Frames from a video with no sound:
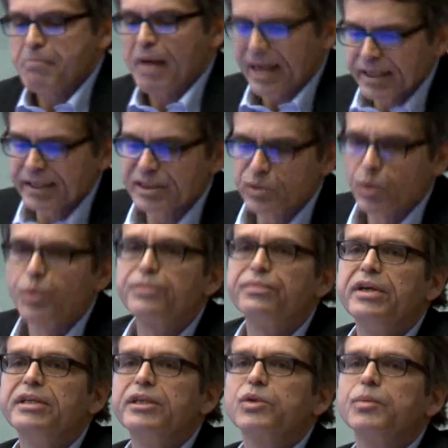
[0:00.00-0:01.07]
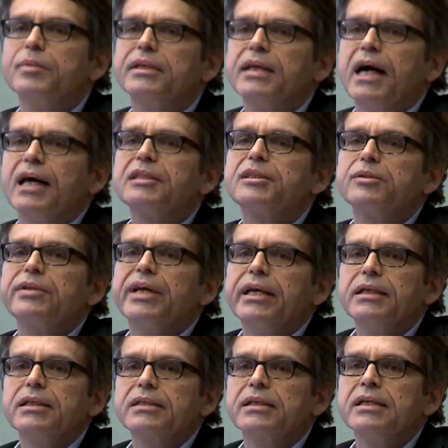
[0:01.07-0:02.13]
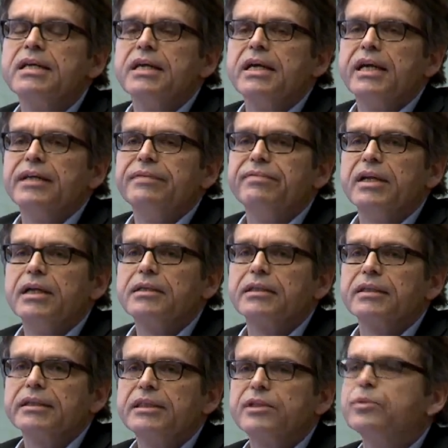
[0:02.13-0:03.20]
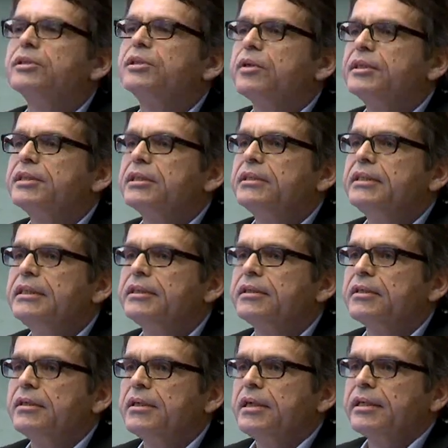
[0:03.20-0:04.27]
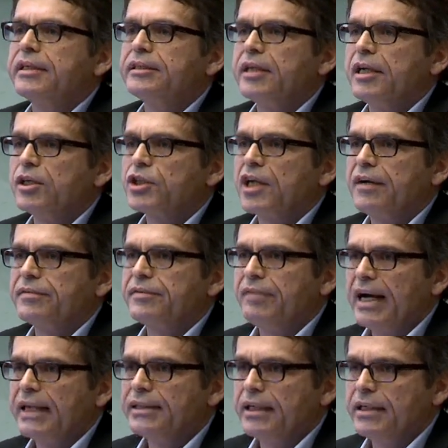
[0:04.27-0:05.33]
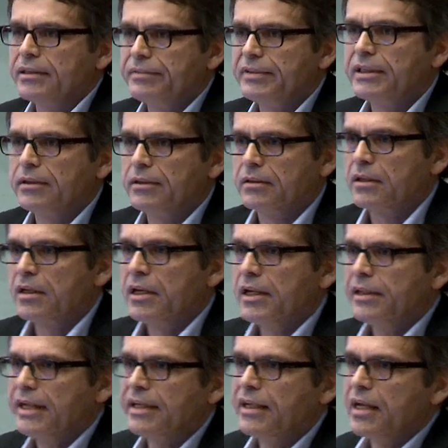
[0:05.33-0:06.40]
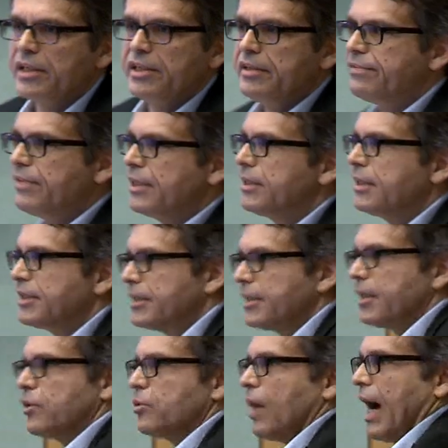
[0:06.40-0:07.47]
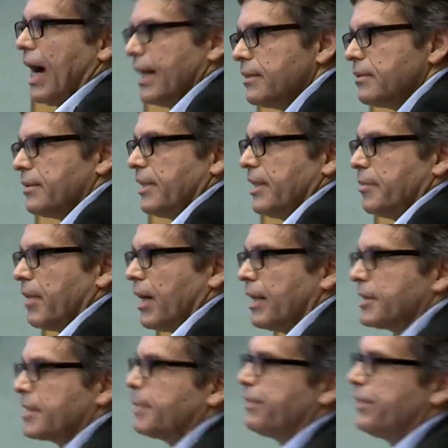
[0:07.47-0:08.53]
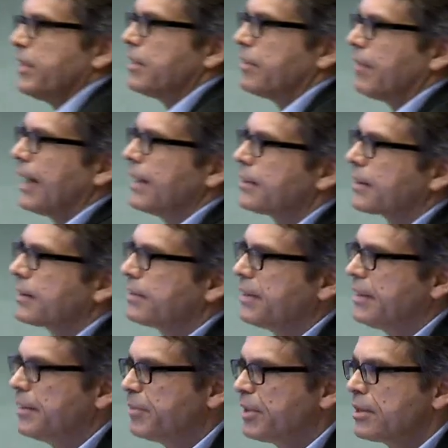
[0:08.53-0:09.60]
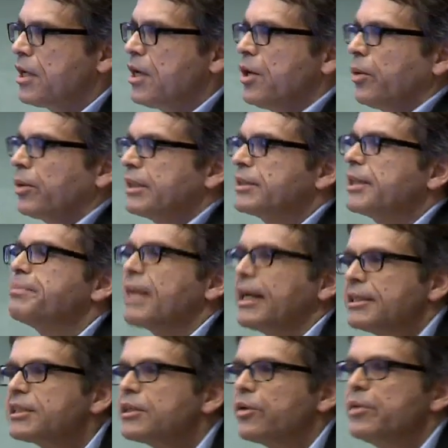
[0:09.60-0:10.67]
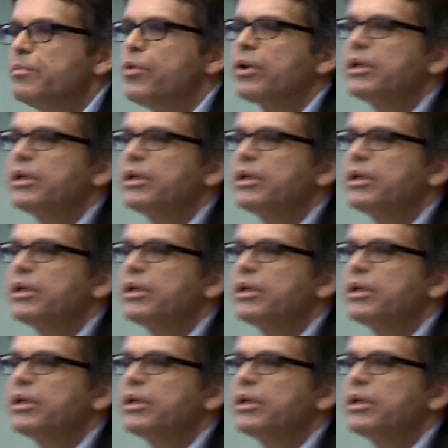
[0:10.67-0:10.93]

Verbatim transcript: machen es notwendig, darüber nachzudenken, in welche Richtung soll sich diese Gesellschaft weiterentwickeln. Die Energiewende ist sicher nur ein Thema, es gibt viele weitere Themen und es gibt ganz neue